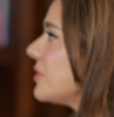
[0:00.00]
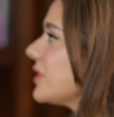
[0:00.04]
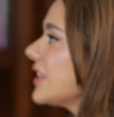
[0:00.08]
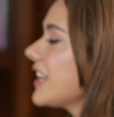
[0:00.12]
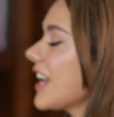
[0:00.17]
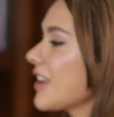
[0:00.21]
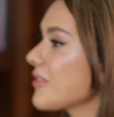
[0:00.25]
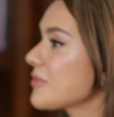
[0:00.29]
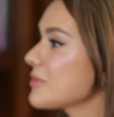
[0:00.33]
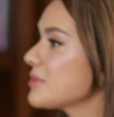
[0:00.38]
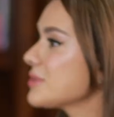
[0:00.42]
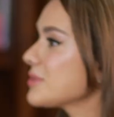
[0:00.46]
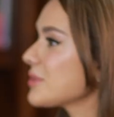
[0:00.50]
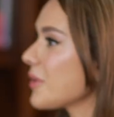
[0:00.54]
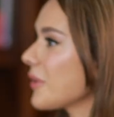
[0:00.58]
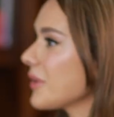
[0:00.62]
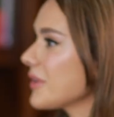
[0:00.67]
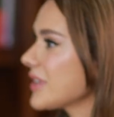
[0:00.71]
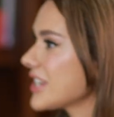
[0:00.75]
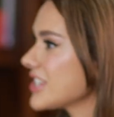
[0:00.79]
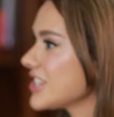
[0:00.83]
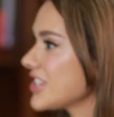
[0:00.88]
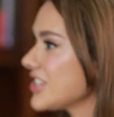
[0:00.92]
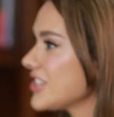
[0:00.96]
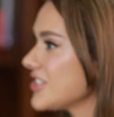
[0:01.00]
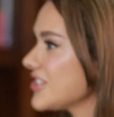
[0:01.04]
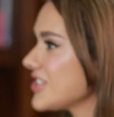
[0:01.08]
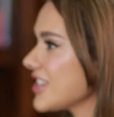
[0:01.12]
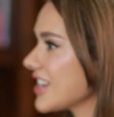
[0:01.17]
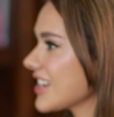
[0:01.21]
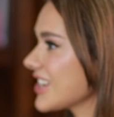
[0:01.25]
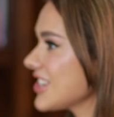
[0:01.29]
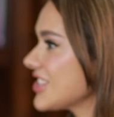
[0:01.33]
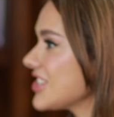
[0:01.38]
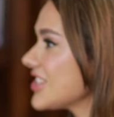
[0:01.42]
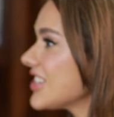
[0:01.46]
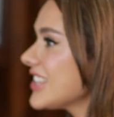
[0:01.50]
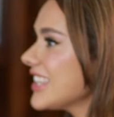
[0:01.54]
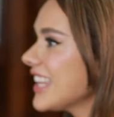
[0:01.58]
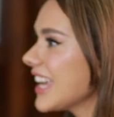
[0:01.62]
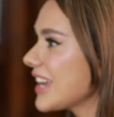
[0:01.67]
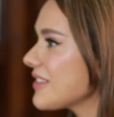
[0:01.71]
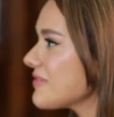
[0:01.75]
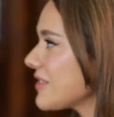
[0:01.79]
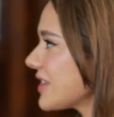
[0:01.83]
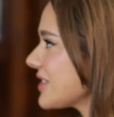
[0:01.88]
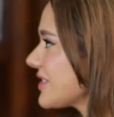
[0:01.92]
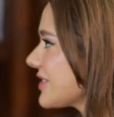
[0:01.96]
porque era um sonho que a gente tinha que a gente nem
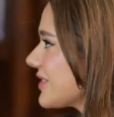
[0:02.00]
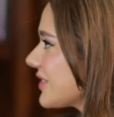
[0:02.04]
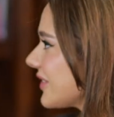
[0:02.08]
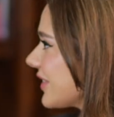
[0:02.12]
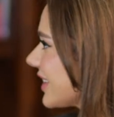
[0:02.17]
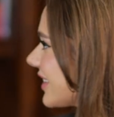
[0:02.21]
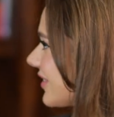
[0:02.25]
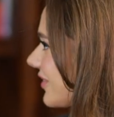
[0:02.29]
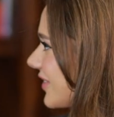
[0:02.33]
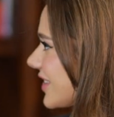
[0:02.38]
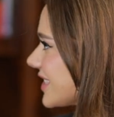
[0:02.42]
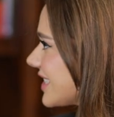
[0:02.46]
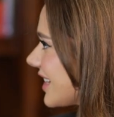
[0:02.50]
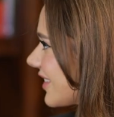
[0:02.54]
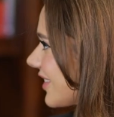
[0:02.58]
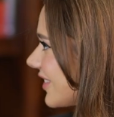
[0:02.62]
imaginou que fosse